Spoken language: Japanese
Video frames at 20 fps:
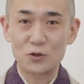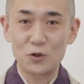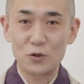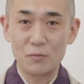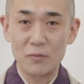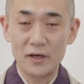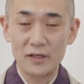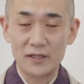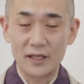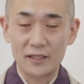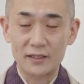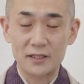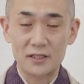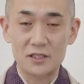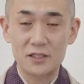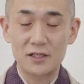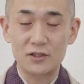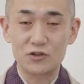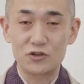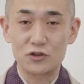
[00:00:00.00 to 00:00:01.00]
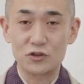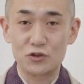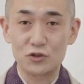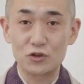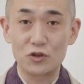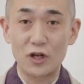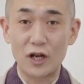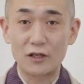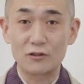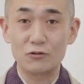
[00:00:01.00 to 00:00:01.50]
その前で私が
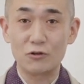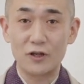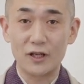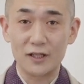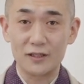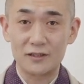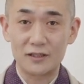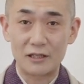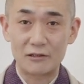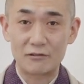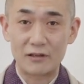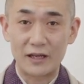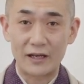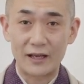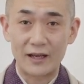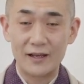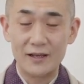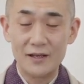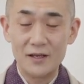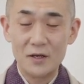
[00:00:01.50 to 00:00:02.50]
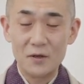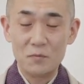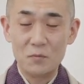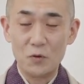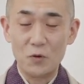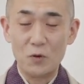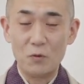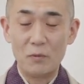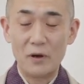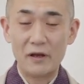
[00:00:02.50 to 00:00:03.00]
ずっと落語やってるから
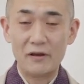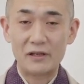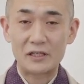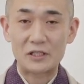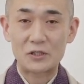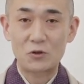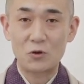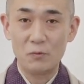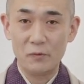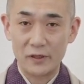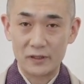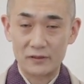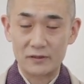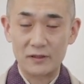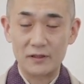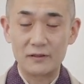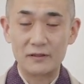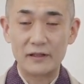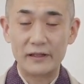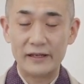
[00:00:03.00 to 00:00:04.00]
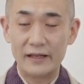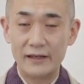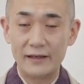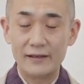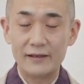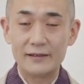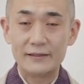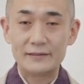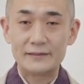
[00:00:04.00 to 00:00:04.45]
もうお前は引っ込めってんでね